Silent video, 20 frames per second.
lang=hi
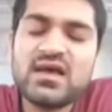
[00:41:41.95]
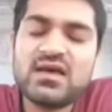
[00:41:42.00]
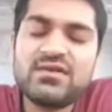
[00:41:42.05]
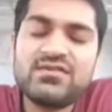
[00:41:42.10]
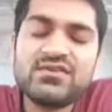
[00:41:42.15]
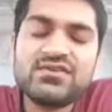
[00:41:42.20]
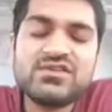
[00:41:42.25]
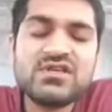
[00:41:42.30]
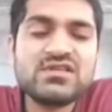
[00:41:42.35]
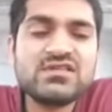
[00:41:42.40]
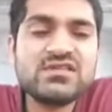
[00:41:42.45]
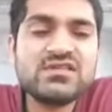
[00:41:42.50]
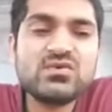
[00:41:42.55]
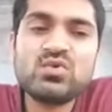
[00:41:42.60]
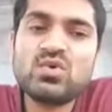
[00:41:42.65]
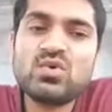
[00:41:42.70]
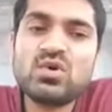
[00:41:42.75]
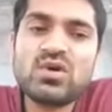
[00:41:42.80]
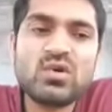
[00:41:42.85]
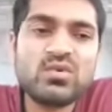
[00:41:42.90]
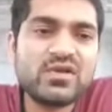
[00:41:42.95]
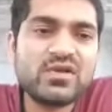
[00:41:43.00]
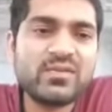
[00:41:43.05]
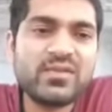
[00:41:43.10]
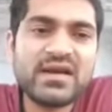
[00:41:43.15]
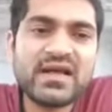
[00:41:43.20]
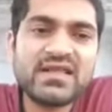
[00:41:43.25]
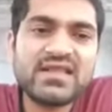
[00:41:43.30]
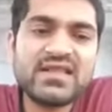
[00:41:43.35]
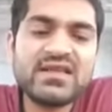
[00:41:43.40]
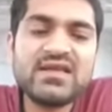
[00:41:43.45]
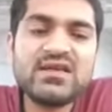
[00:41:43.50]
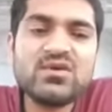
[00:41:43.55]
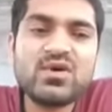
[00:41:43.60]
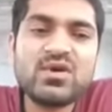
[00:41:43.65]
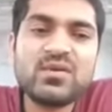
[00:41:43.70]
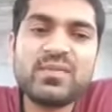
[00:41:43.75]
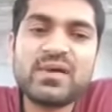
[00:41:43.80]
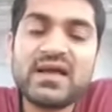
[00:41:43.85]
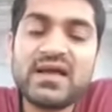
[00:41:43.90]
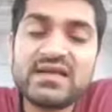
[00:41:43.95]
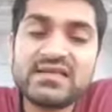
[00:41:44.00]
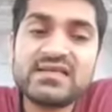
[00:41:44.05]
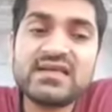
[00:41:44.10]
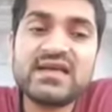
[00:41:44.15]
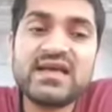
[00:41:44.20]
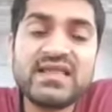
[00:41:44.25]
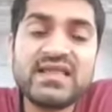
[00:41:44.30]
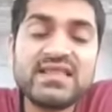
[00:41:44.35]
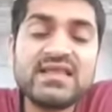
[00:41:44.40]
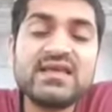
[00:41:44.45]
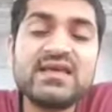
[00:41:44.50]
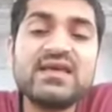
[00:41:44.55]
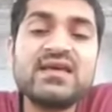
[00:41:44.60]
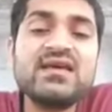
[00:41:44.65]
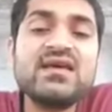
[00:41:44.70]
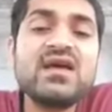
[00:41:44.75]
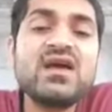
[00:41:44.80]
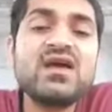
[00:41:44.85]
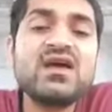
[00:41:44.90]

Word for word: एफिशिएंसी को नो डाउट ये बढ़ा देगी और ऐसा कहते हैं